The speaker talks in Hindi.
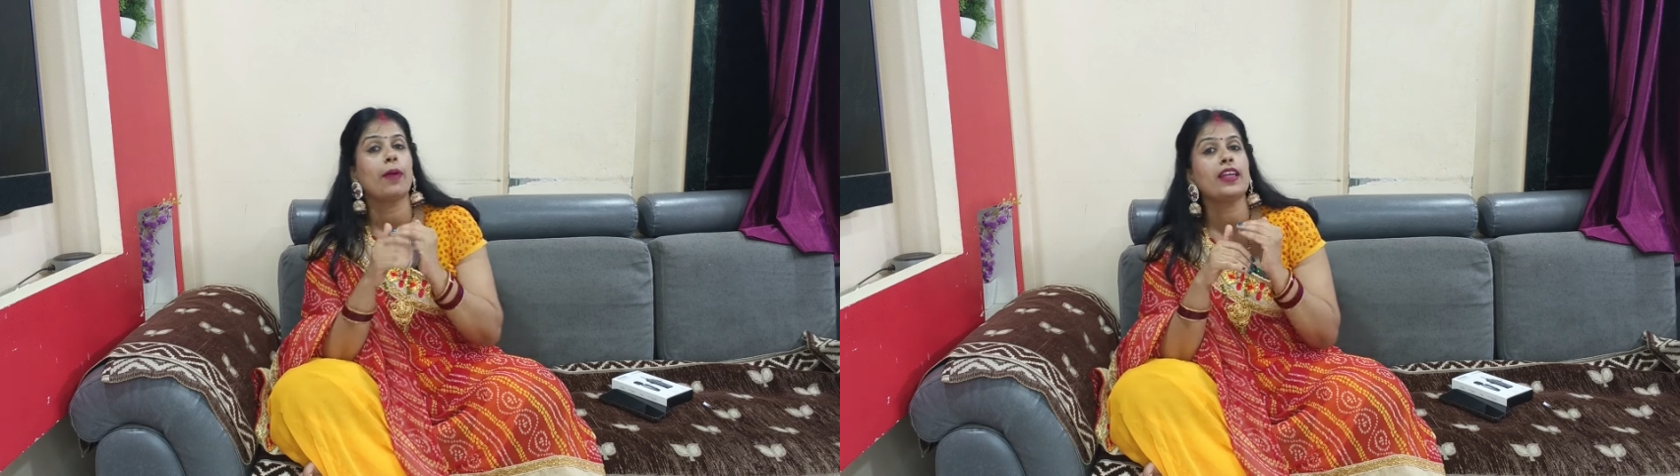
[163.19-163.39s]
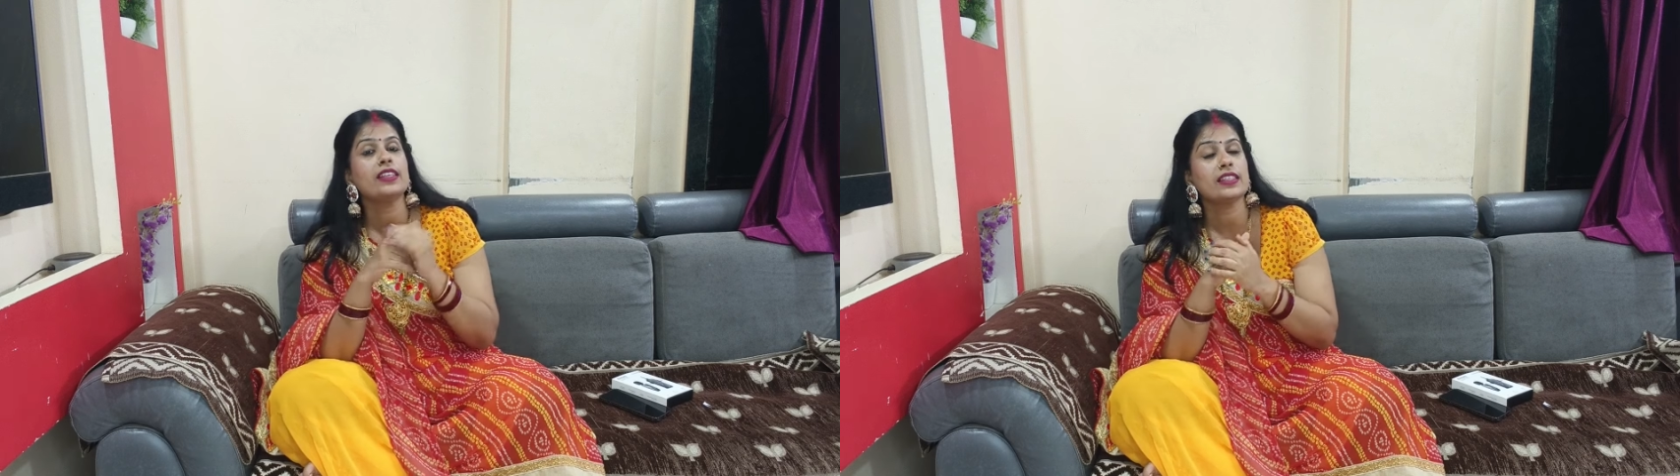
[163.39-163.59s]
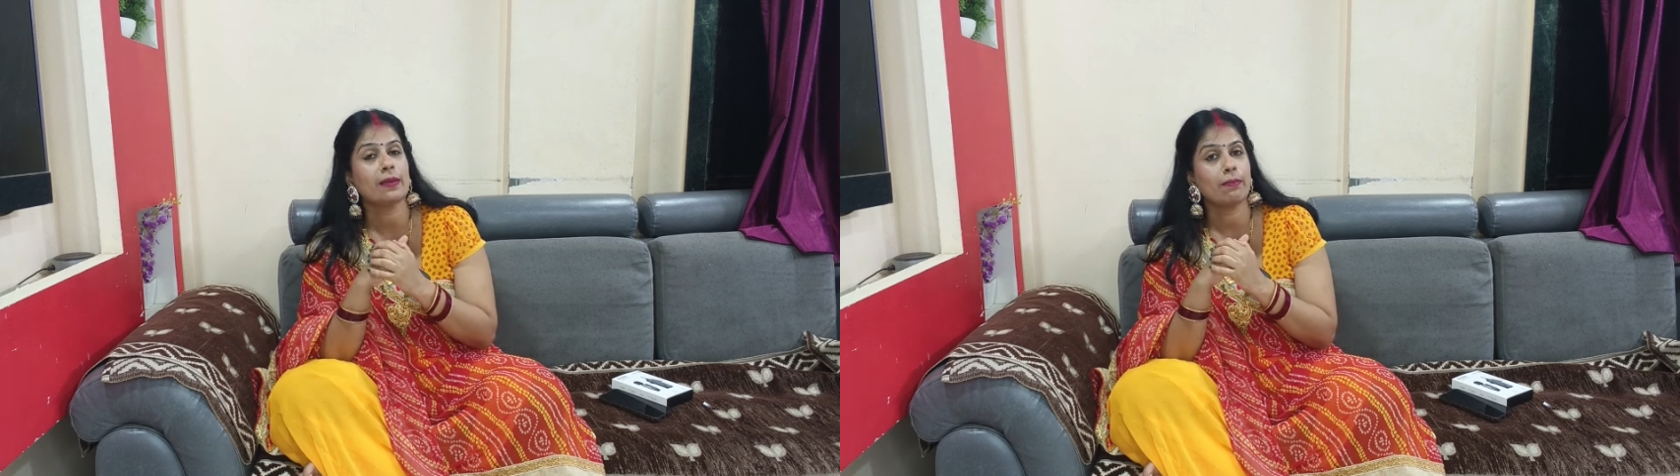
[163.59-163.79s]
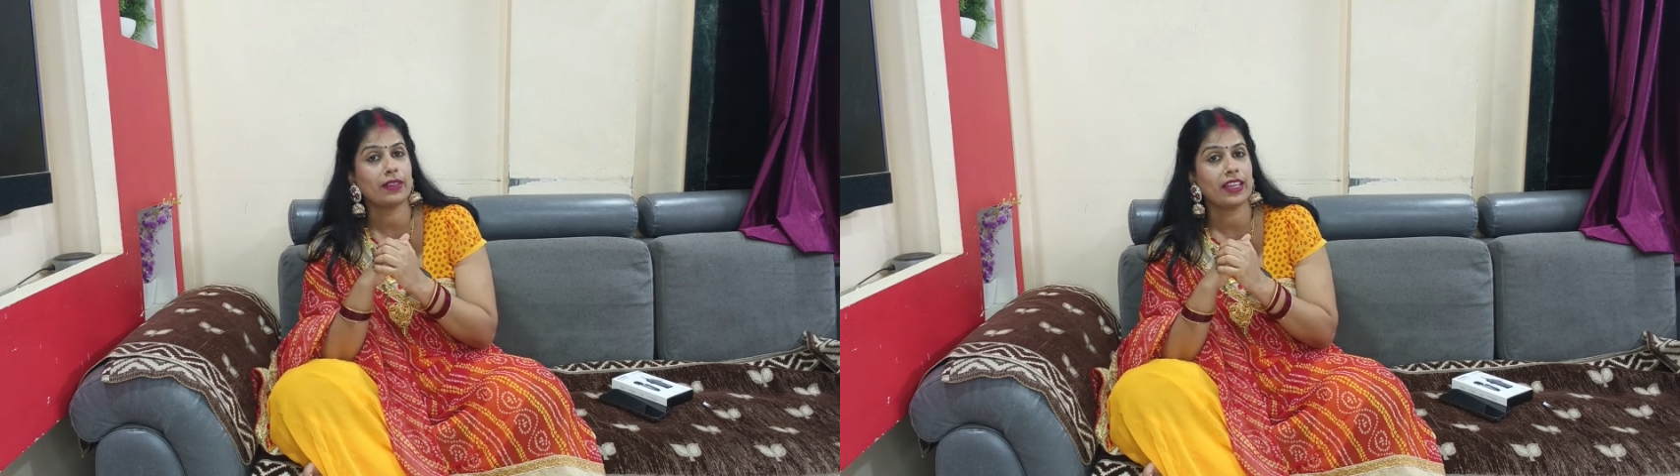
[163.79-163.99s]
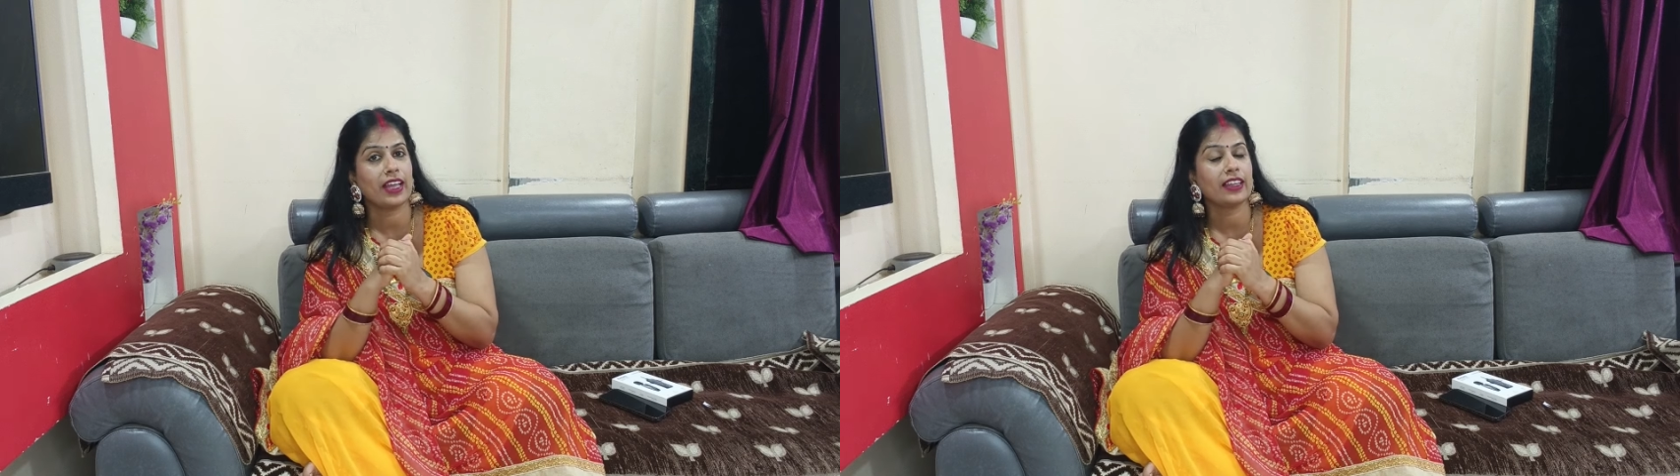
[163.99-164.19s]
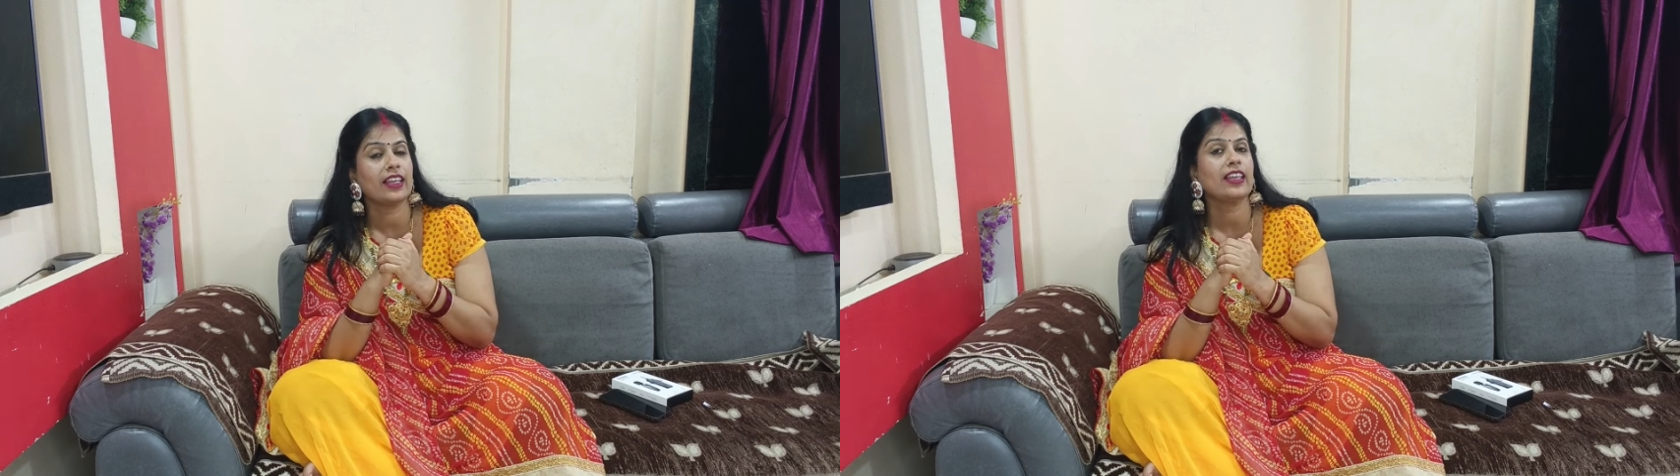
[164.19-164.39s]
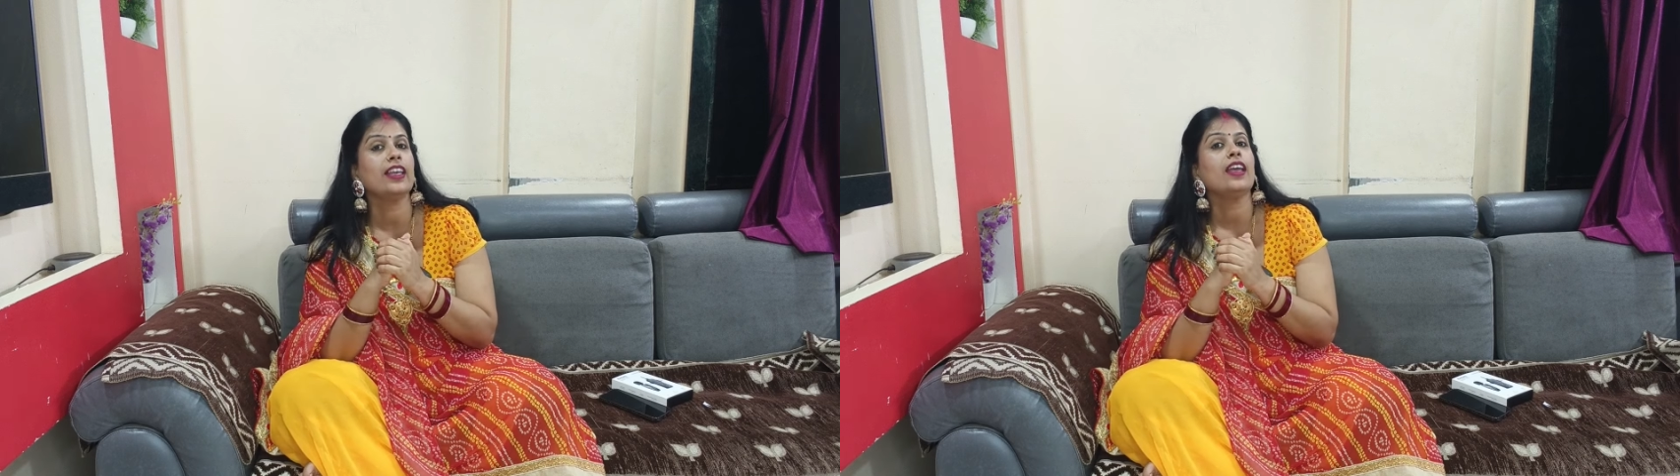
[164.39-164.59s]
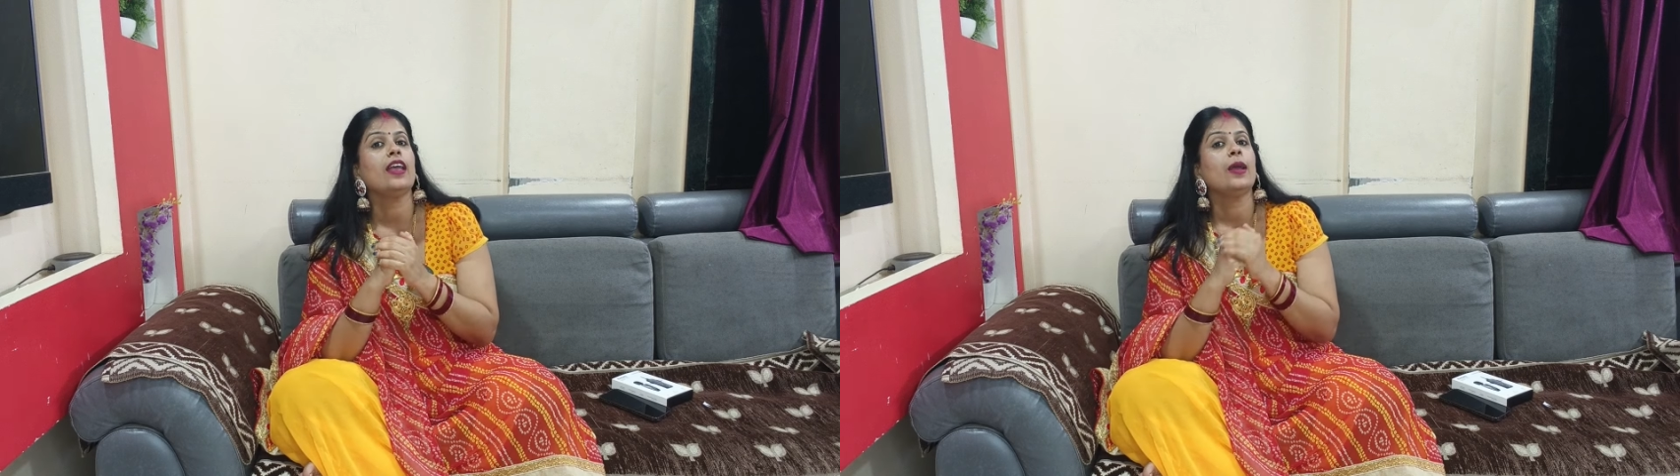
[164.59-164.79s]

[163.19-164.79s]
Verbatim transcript: बाय स्टेप बताया था कि